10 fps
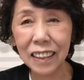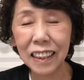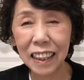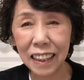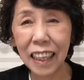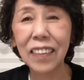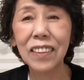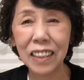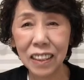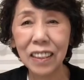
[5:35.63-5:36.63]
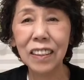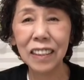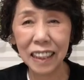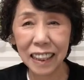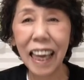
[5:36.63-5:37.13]
に
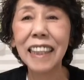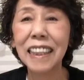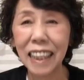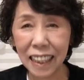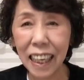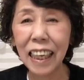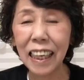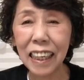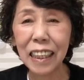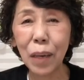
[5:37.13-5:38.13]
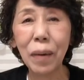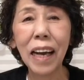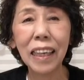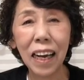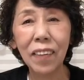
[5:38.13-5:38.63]
靴に対してね出
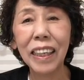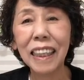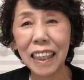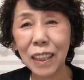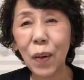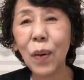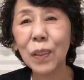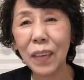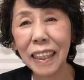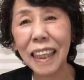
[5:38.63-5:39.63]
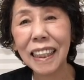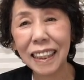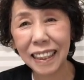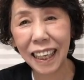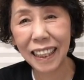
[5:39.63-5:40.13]
番がわりかし多くはなっ
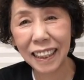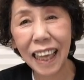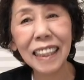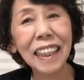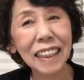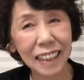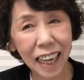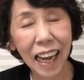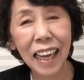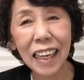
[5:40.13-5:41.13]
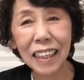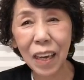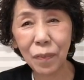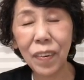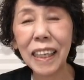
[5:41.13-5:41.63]
てきていたんですが
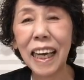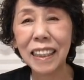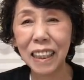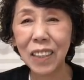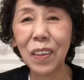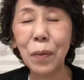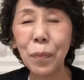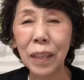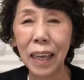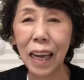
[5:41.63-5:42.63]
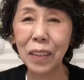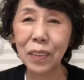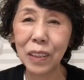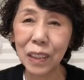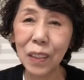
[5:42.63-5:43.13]
やっぱりあっちのあ
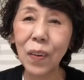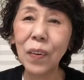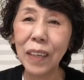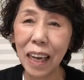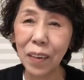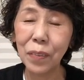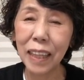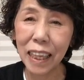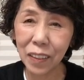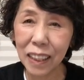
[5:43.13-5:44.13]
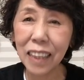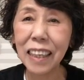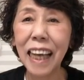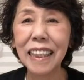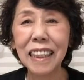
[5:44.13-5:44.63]
の靴の方がなんとな
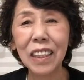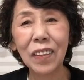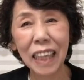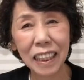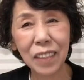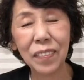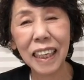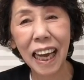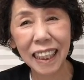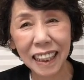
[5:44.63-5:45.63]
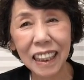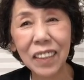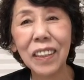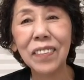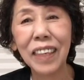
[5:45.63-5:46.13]
く足のなじみがいい
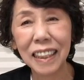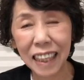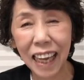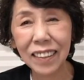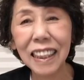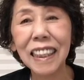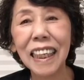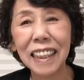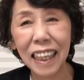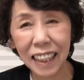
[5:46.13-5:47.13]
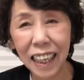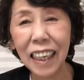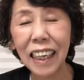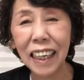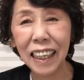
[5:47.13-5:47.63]
と言いますか歩いていてね、
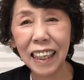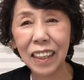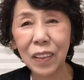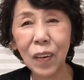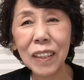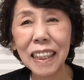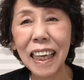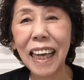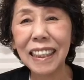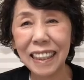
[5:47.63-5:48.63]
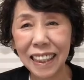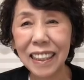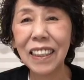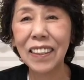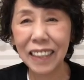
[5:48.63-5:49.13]
えー、心地がいいんで
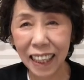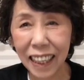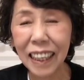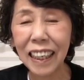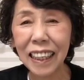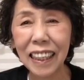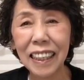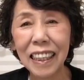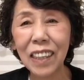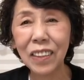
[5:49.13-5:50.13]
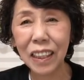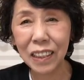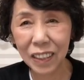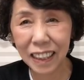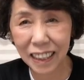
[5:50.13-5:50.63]
すよね、えー、なので
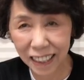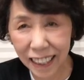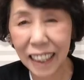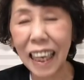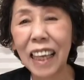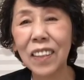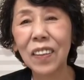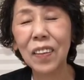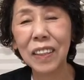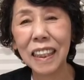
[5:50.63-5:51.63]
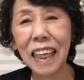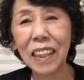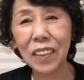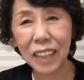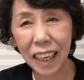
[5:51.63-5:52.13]
ついついあのこち
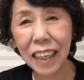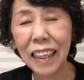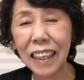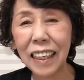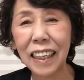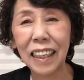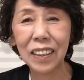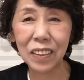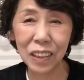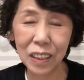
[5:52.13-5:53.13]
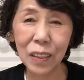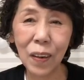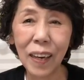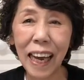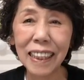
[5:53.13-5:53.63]
らのね、えー、靴
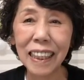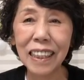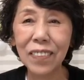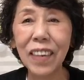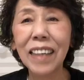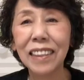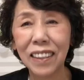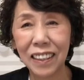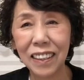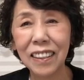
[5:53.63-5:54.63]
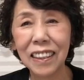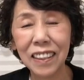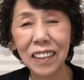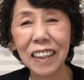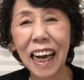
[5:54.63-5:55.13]
を履いてしまうという
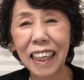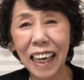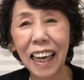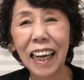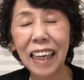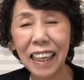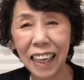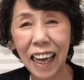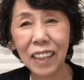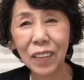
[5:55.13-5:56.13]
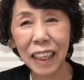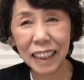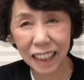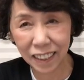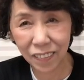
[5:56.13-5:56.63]
習慣があので
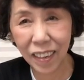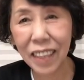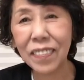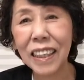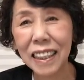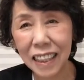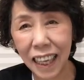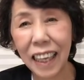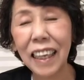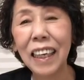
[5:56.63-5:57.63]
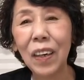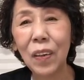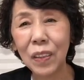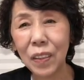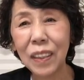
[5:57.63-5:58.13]
きてしまいまして
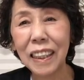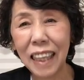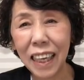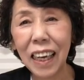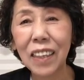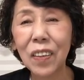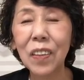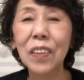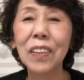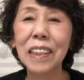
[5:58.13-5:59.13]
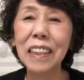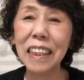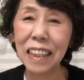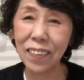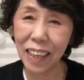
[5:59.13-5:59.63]
本当にねあのこの靴
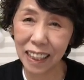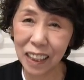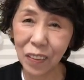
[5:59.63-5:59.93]
にはね